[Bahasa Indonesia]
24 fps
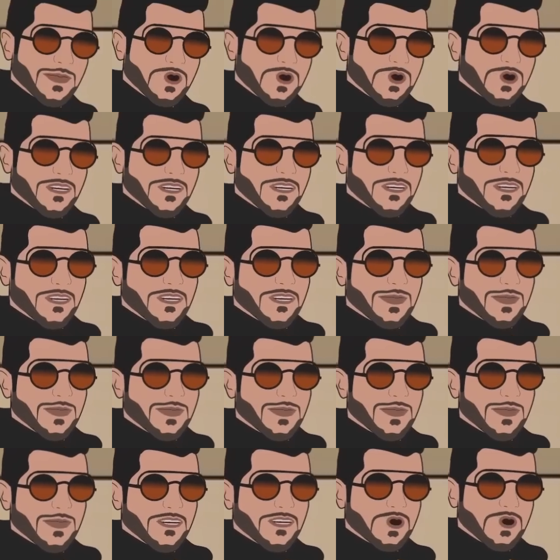Oke,
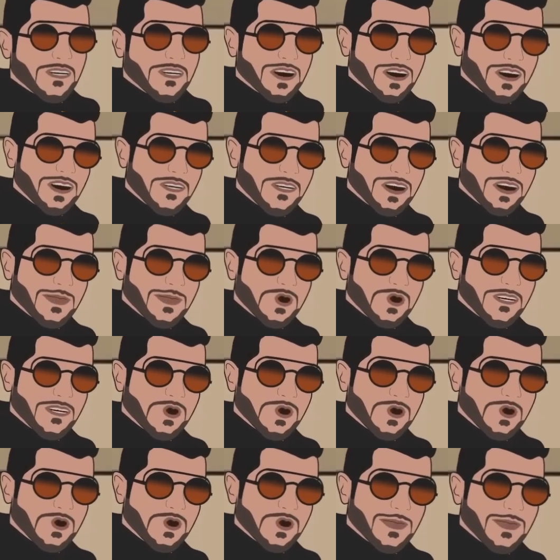gue bakal ampunin
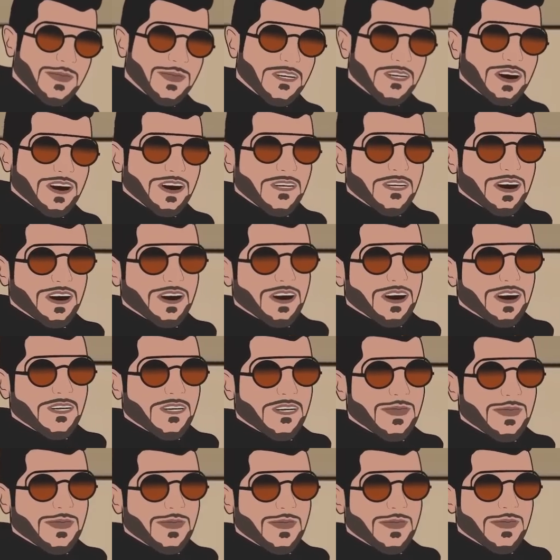lu dengan
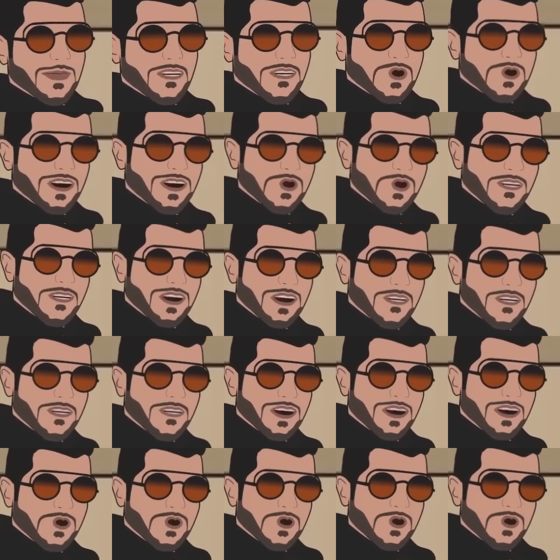syarat lu harus kasih
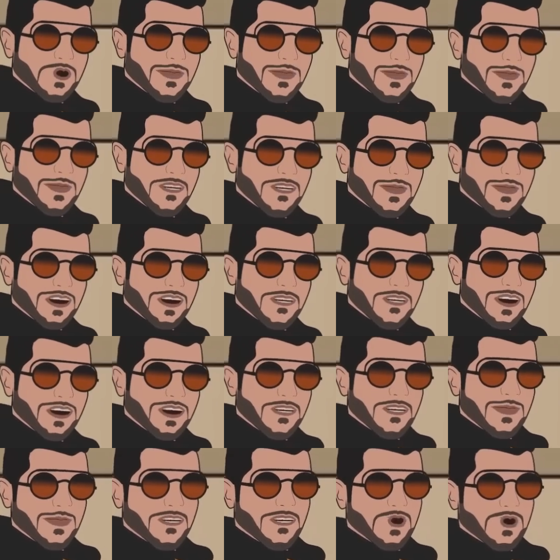tahu di mana
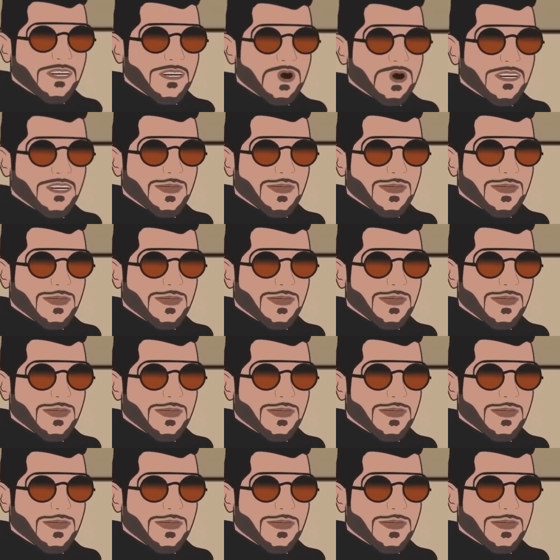diamond gue lu